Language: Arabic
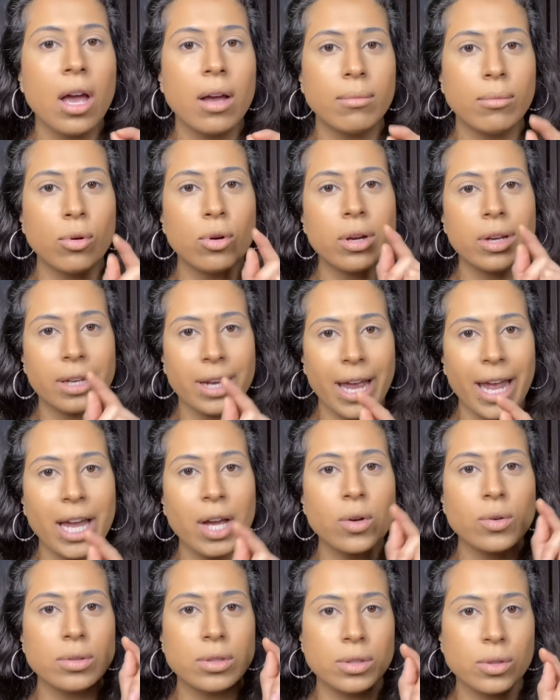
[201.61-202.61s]
ممكن
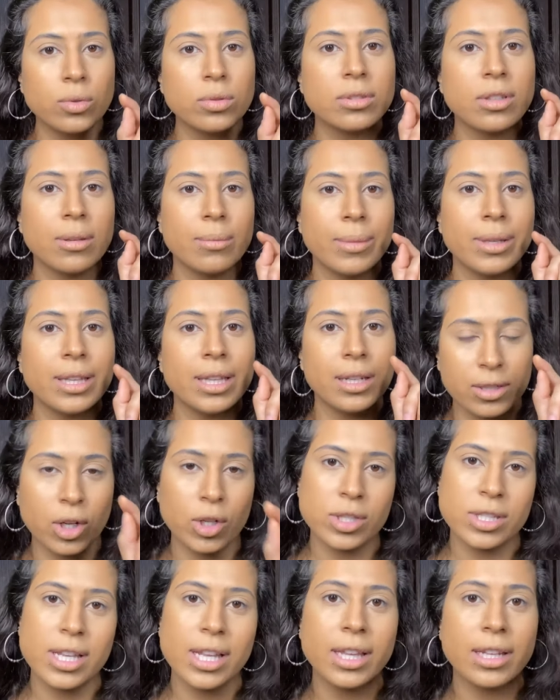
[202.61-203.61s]
اخد نقطه من
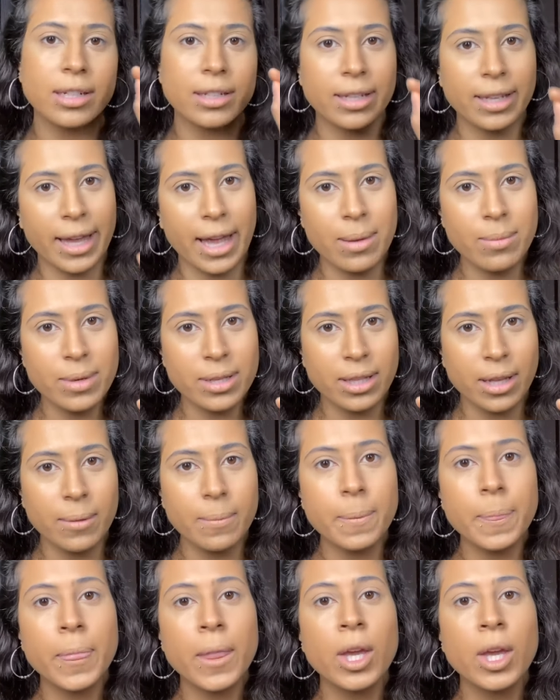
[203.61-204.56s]
الكونسيلر الغامق ده